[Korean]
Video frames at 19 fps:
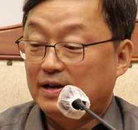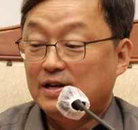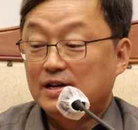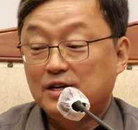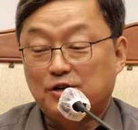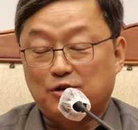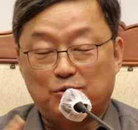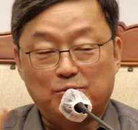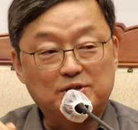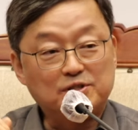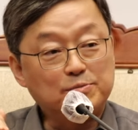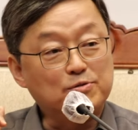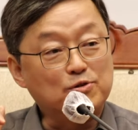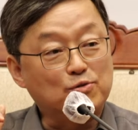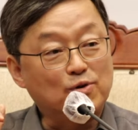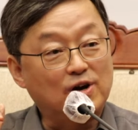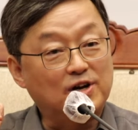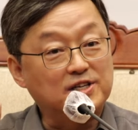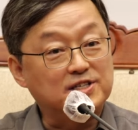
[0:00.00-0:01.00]
그럼에도
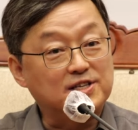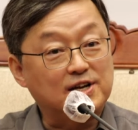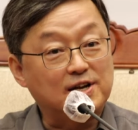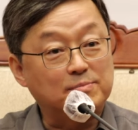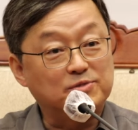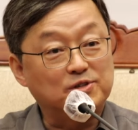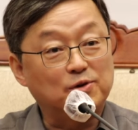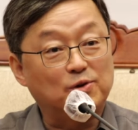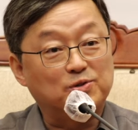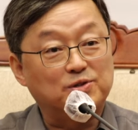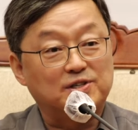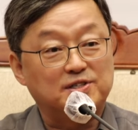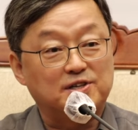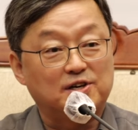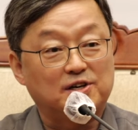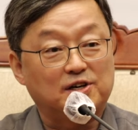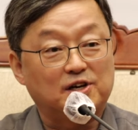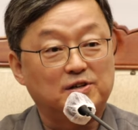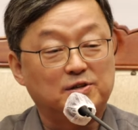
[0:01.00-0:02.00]
불구하고 이 사람들은 어떻게
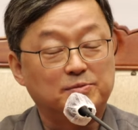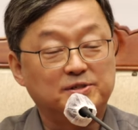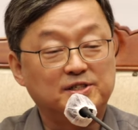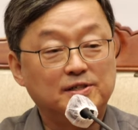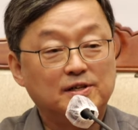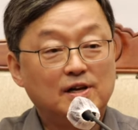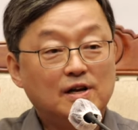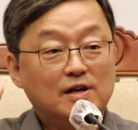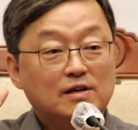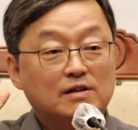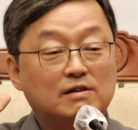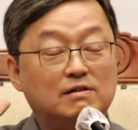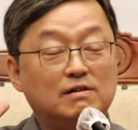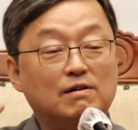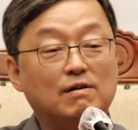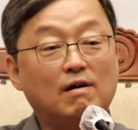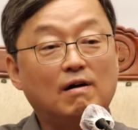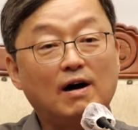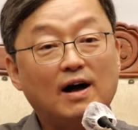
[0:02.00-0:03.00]
생각하냐면
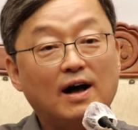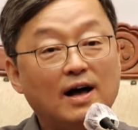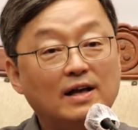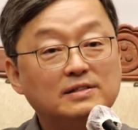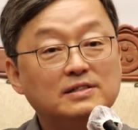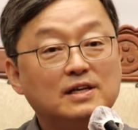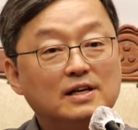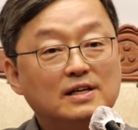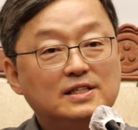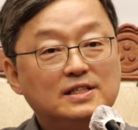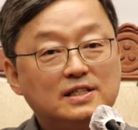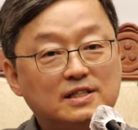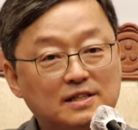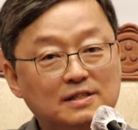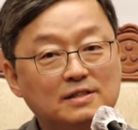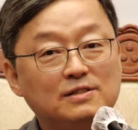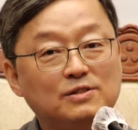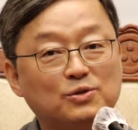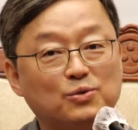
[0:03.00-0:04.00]
그러한
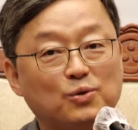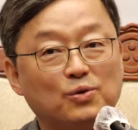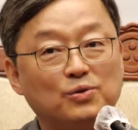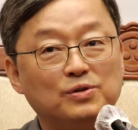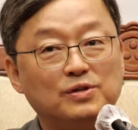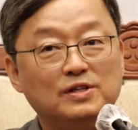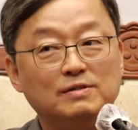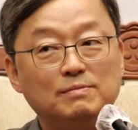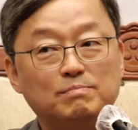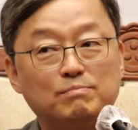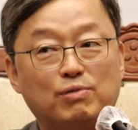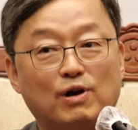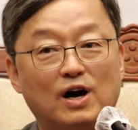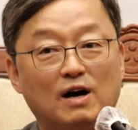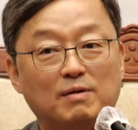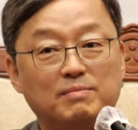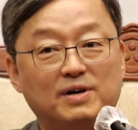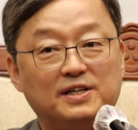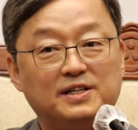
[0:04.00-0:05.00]
신 또는
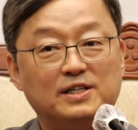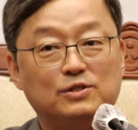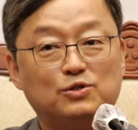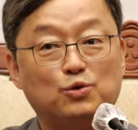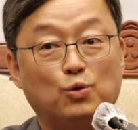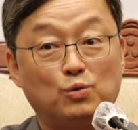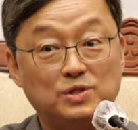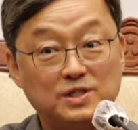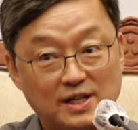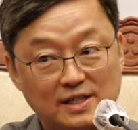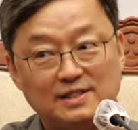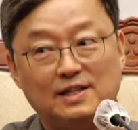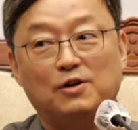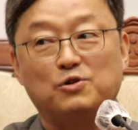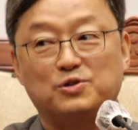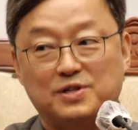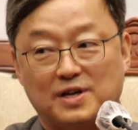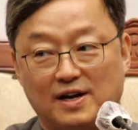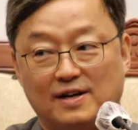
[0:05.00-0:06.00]
브라흐만이
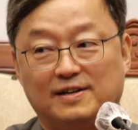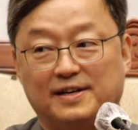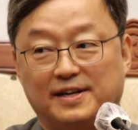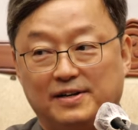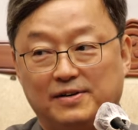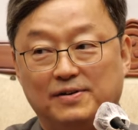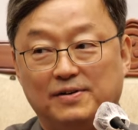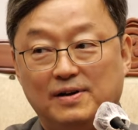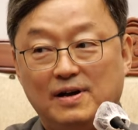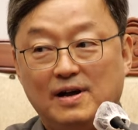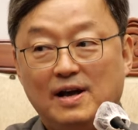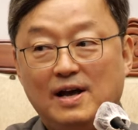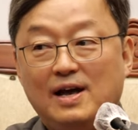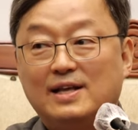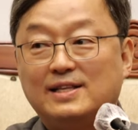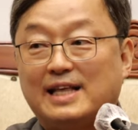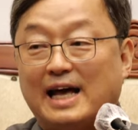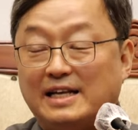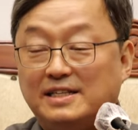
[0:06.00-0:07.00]
존재한다고 생각을 해요.
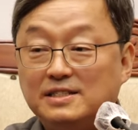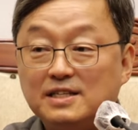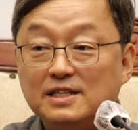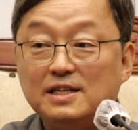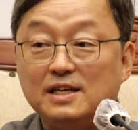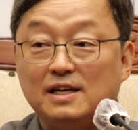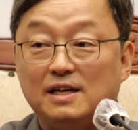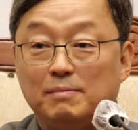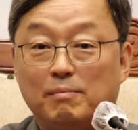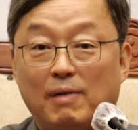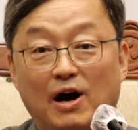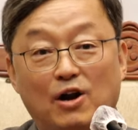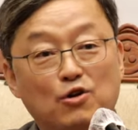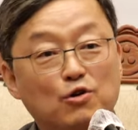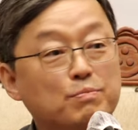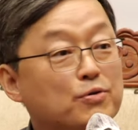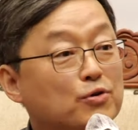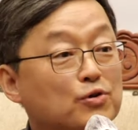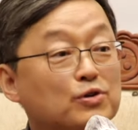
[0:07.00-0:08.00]
단지
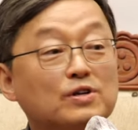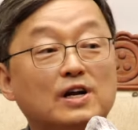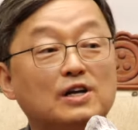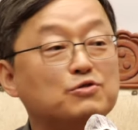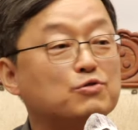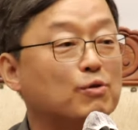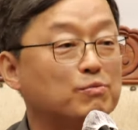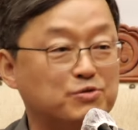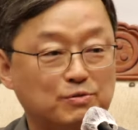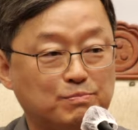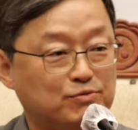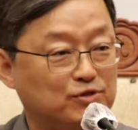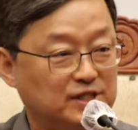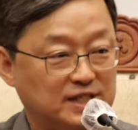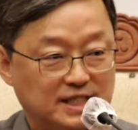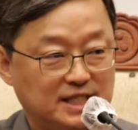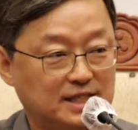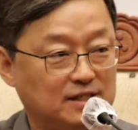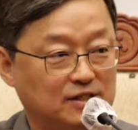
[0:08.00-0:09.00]
말로 표현을 할 수 없을
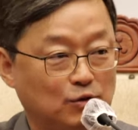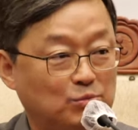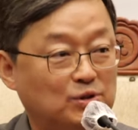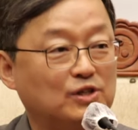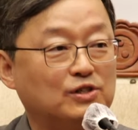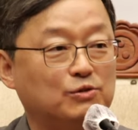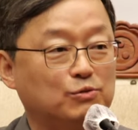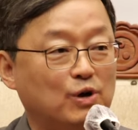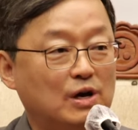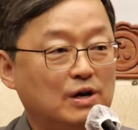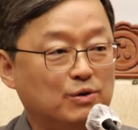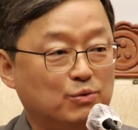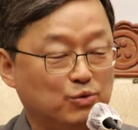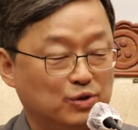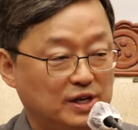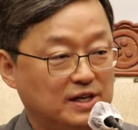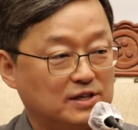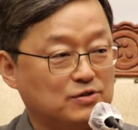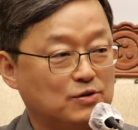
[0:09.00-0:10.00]
뿐이지, 너무나도
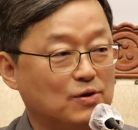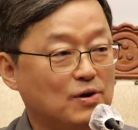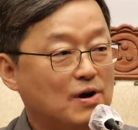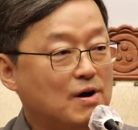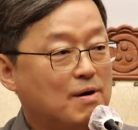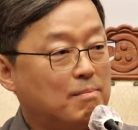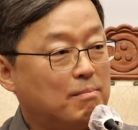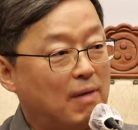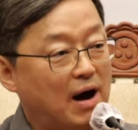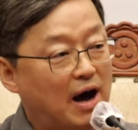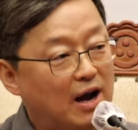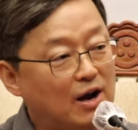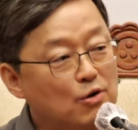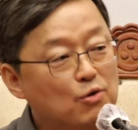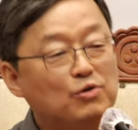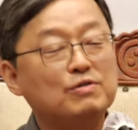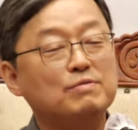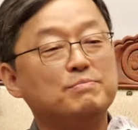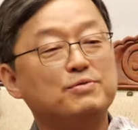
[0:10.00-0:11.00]
위대해서
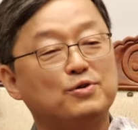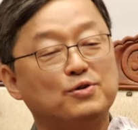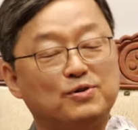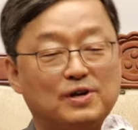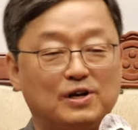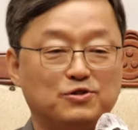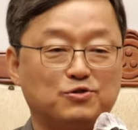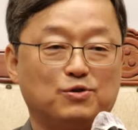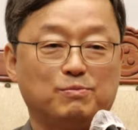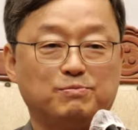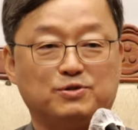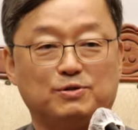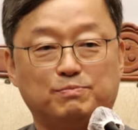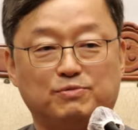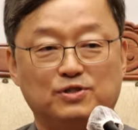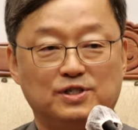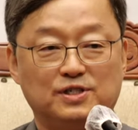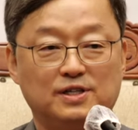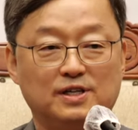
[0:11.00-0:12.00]
말로는 표현을 할 수 없을
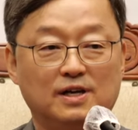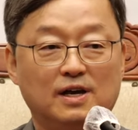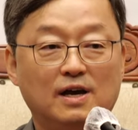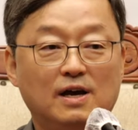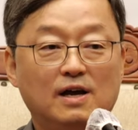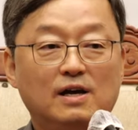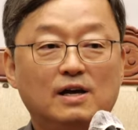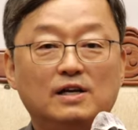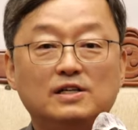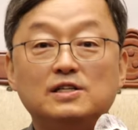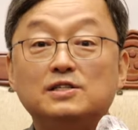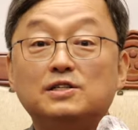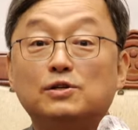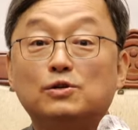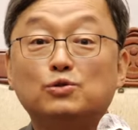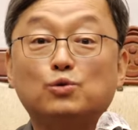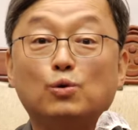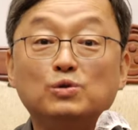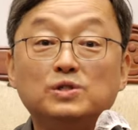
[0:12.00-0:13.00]
뿐이지
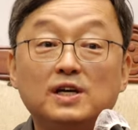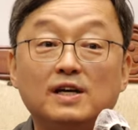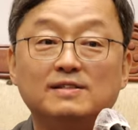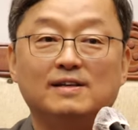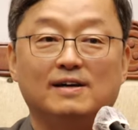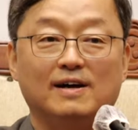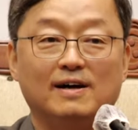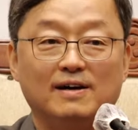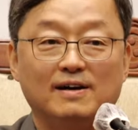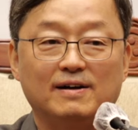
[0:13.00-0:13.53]
실제로 존재한다.